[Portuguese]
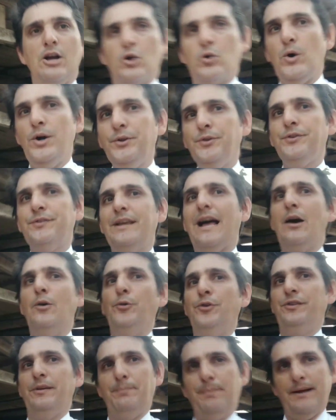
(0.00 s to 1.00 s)
Quando
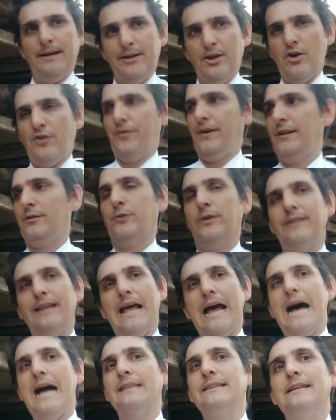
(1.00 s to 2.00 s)
Saul se perdeu, fez coisa
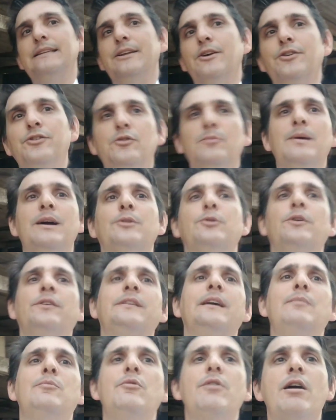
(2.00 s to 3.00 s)
errada, Deus não mandou
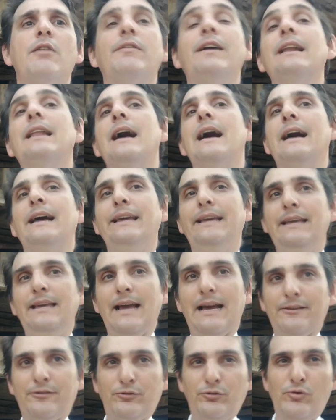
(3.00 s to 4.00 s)
Samuel, vai lá e
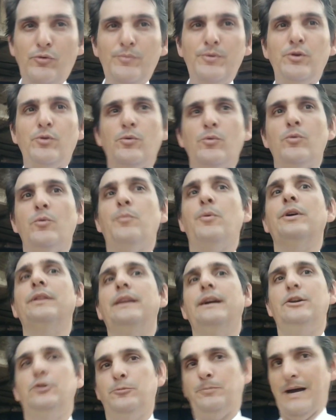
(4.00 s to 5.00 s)
assume o, o
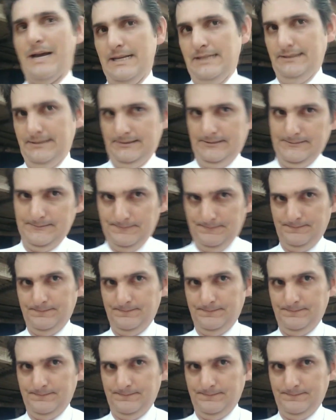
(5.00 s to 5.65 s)
poder do país.